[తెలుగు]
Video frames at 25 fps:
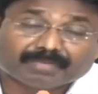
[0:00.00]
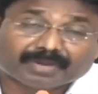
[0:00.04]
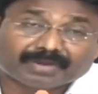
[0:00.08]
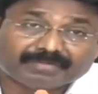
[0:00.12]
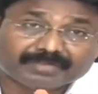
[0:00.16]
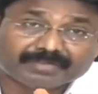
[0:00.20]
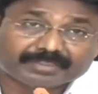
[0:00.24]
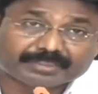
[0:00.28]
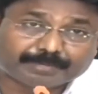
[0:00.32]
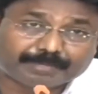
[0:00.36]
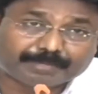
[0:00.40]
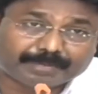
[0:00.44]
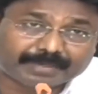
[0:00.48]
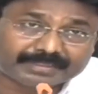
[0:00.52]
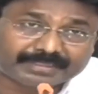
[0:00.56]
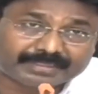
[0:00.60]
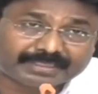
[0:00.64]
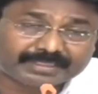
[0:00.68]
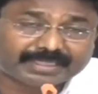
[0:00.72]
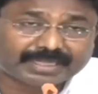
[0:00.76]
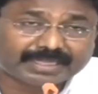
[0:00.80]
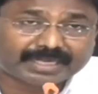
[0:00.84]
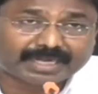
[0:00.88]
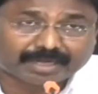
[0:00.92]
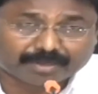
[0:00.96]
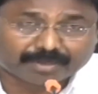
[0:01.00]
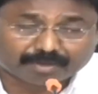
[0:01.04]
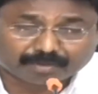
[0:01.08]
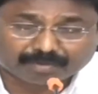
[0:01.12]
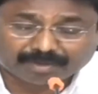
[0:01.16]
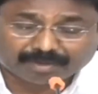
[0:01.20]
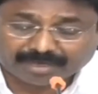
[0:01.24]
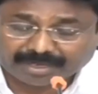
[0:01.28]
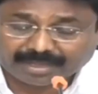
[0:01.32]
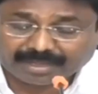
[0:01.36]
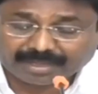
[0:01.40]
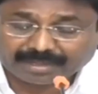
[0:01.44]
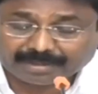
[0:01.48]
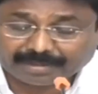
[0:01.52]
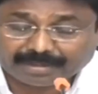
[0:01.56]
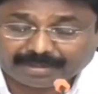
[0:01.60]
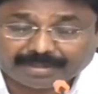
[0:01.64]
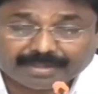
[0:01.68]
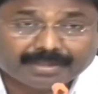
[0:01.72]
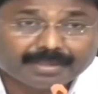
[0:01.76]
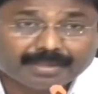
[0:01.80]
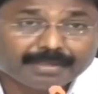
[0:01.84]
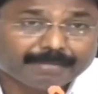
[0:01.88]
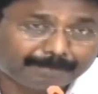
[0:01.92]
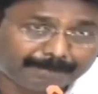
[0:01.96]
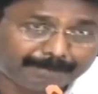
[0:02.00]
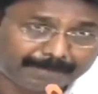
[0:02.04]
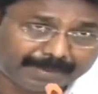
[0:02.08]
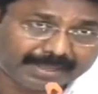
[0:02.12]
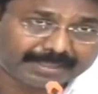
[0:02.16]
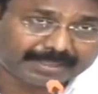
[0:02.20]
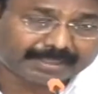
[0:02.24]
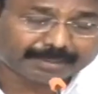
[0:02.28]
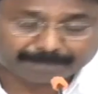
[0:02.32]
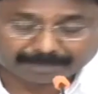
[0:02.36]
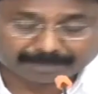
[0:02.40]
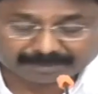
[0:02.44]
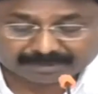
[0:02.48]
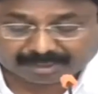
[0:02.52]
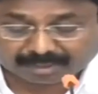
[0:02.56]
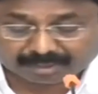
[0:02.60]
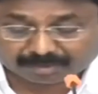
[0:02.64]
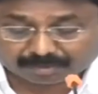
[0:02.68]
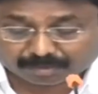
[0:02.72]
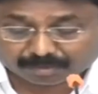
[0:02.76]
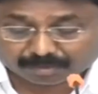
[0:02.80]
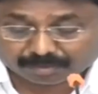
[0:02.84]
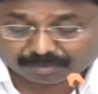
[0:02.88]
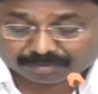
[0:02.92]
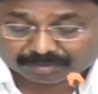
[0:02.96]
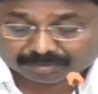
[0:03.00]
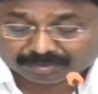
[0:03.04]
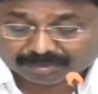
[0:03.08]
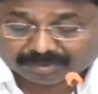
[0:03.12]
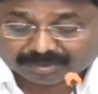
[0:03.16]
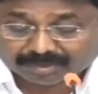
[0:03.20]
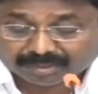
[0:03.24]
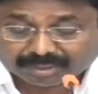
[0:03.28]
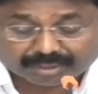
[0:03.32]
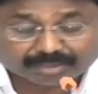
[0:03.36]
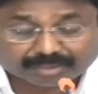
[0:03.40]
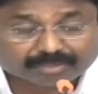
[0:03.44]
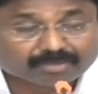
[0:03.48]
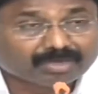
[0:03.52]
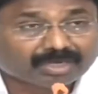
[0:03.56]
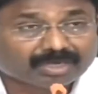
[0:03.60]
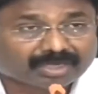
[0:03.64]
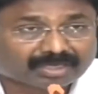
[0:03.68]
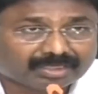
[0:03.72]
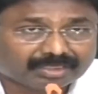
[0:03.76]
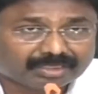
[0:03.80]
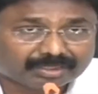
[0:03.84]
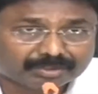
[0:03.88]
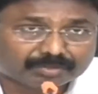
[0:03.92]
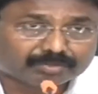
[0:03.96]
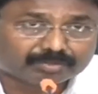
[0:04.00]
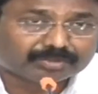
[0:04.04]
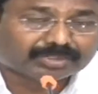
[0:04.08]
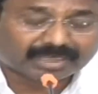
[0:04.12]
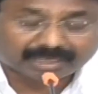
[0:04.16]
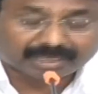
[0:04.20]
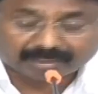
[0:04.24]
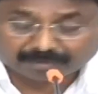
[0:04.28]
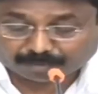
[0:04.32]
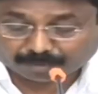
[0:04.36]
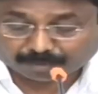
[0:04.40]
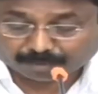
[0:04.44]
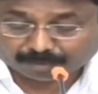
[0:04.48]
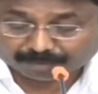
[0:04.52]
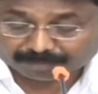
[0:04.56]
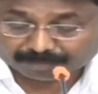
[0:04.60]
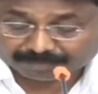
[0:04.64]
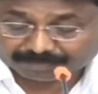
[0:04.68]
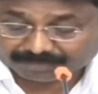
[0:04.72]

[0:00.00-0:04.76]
ప్రవేశపెడితే దాన్ని అడ్డుకొని పేద ప్రజలకు ఎదుగుల ఎదుగుదలకు